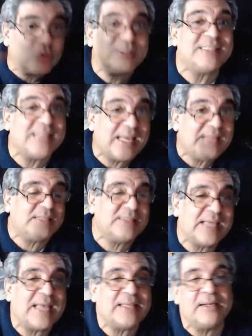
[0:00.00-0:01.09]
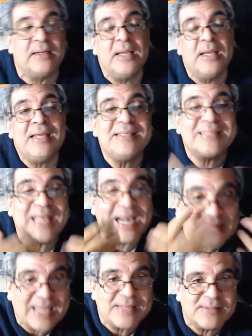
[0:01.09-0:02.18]
consistente, etc. Isso era a
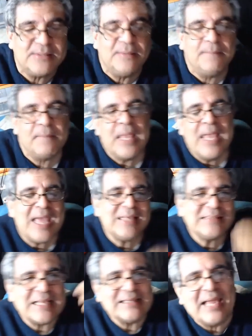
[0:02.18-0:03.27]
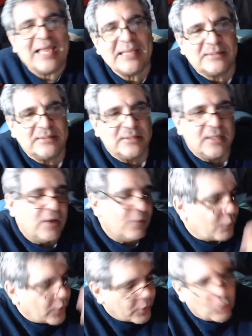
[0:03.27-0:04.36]
tese. Essa tese
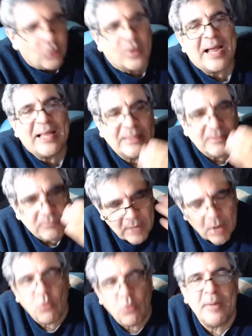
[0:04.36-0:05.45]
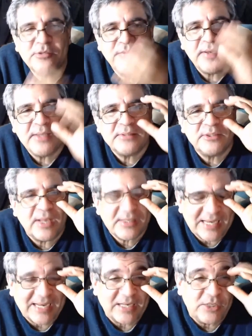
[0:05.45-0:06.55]
foi colocada algumas vezes, né?
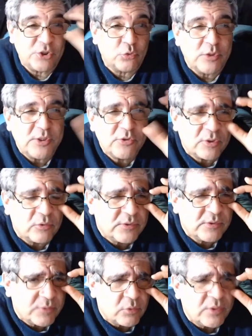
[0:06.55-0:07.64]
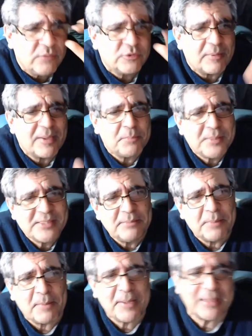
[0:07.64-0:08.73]
Se acreditou nisso, inclusive tem um livro chamado
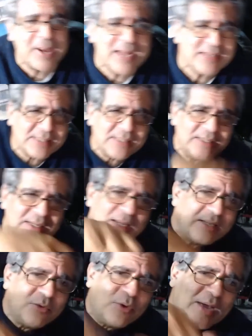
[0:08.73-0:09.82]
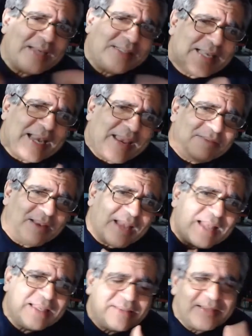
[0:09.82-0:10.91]
Princípio da Matemática, que o cara escreve
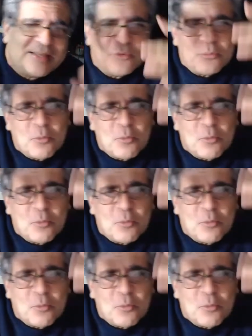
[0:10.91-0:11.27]
lá tentando